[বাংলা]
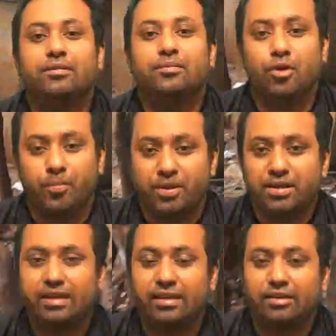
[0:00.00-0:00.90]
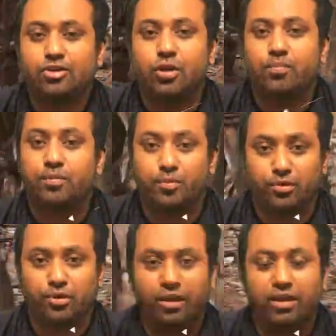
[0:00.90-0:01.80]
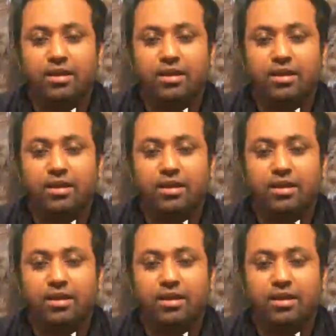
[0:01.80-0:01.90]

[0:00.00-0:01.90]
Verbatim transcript: প্রপার্টি কেনার স্বপ্ন পূরণ হয়